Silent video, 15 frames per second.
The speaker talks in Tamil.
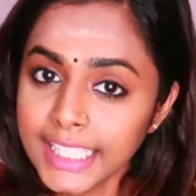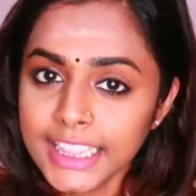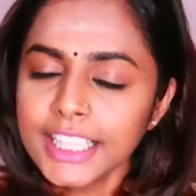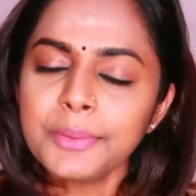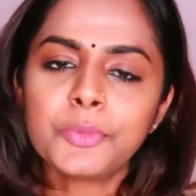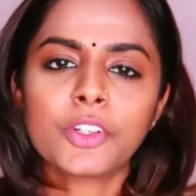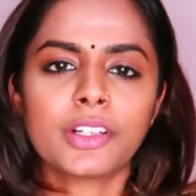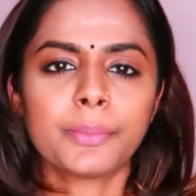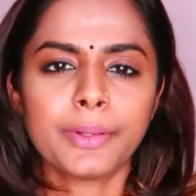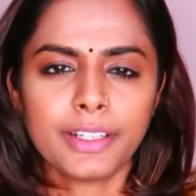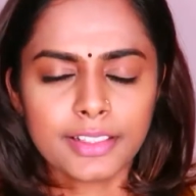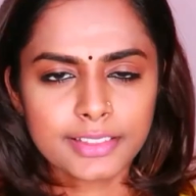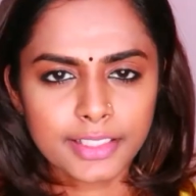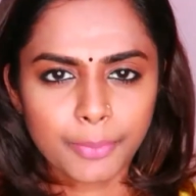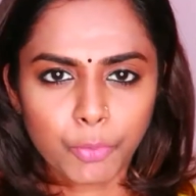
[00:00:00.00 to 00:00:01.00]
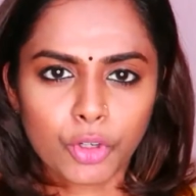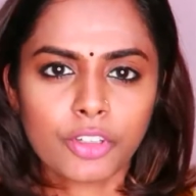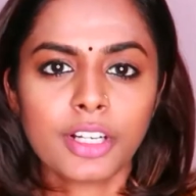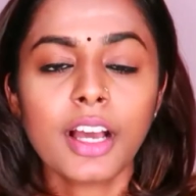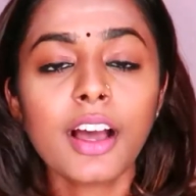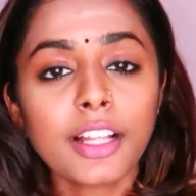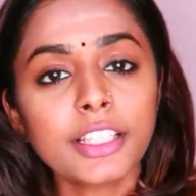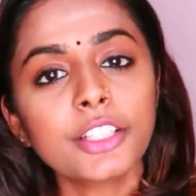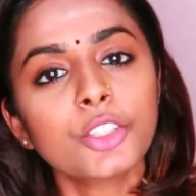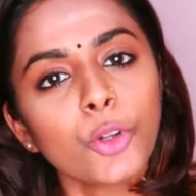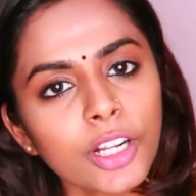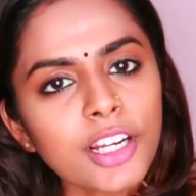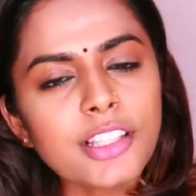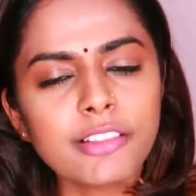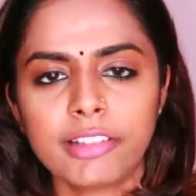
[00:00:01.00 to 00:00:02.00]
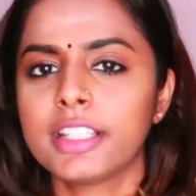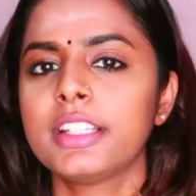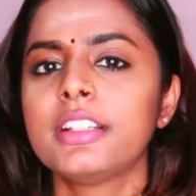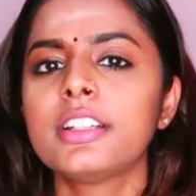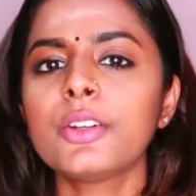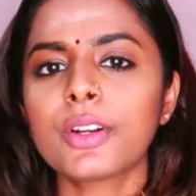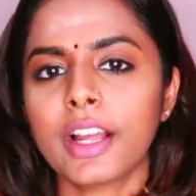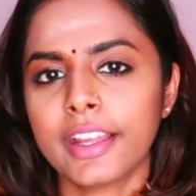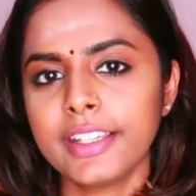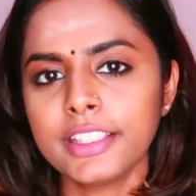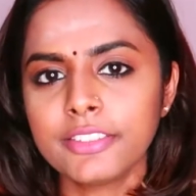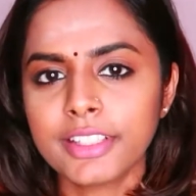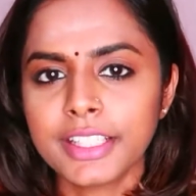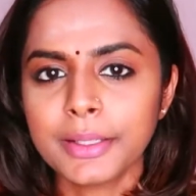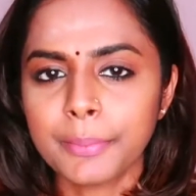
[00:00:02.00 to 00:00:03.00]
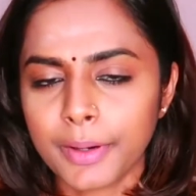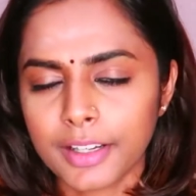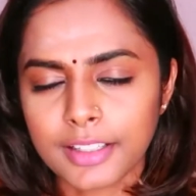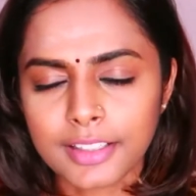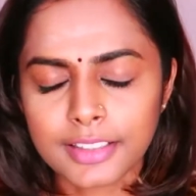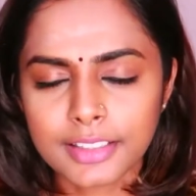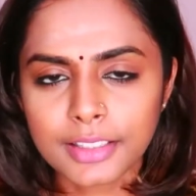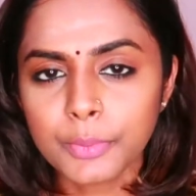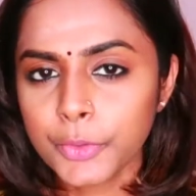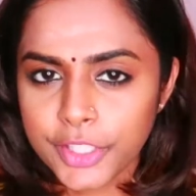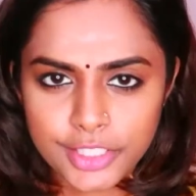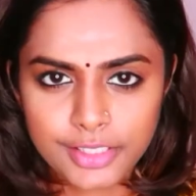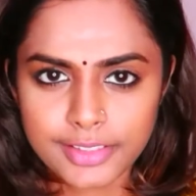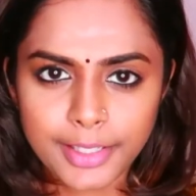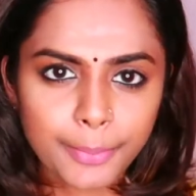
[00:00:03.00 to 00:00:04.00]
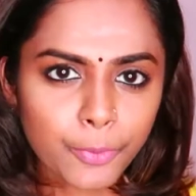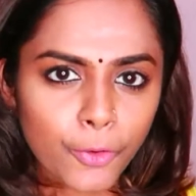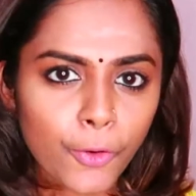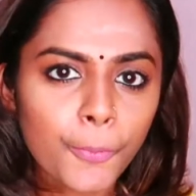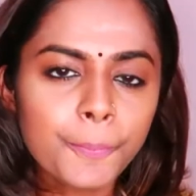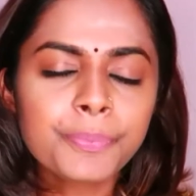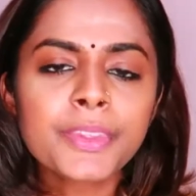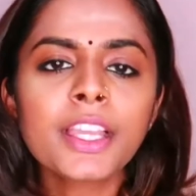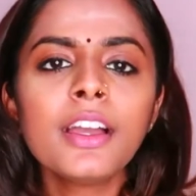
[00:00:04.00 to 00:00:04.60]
இந்த முறை நம்ம என்ன செய்ய போகிறோம்னா அதை தொடர்ந்து வருகின்ற ஒரு ஐந்து வரியை பார்க்கறதுக்கு முயற்சி செய்ய போகிறோம்